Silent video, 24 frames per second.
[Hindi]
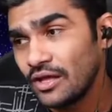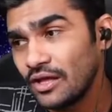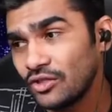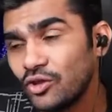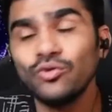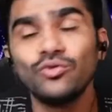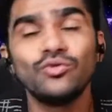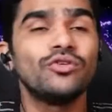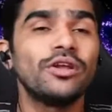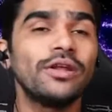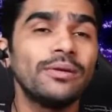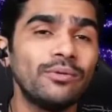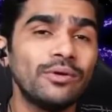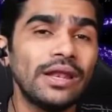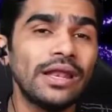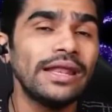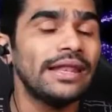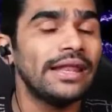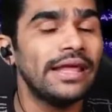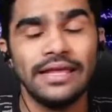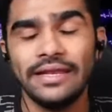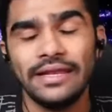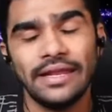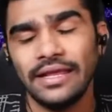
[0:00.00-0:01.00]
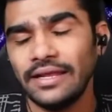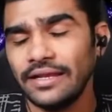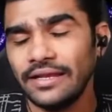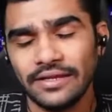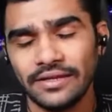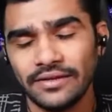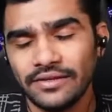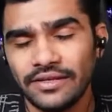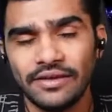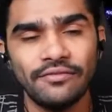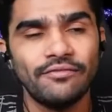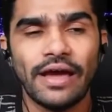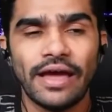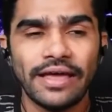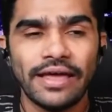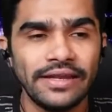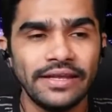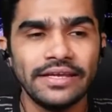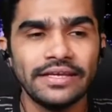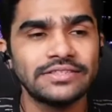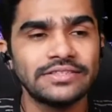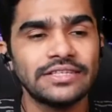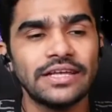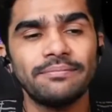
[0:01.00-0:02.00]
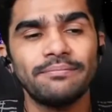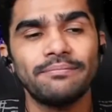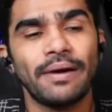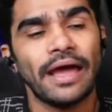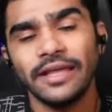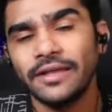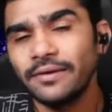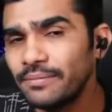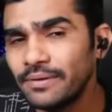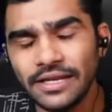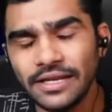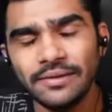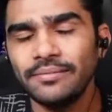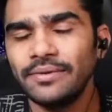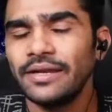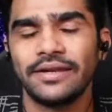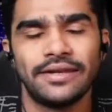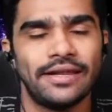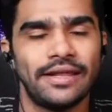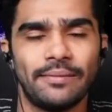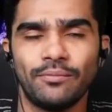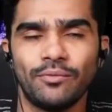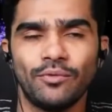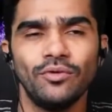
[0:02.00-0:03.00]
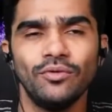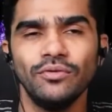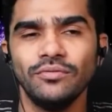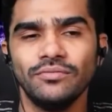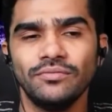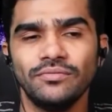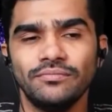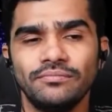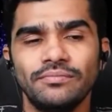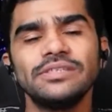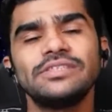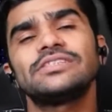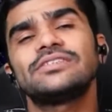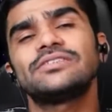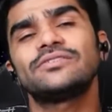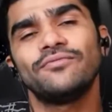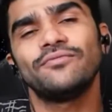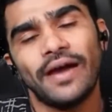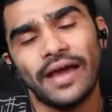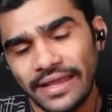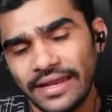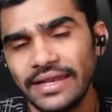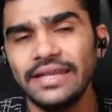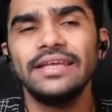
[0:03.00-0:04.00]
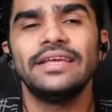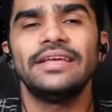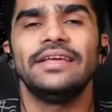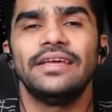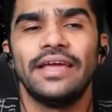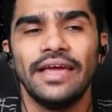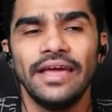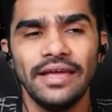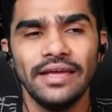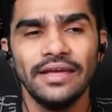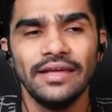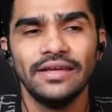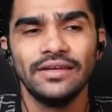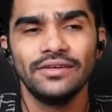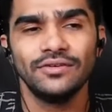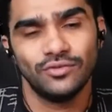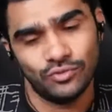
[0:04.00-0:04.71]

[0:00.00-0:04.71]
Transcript: तो उन्होंने बोला नहीं नहीं ये वायरिंग के साथ बाइक भी नहीं मिल रही आपको बस वायरिंग ही है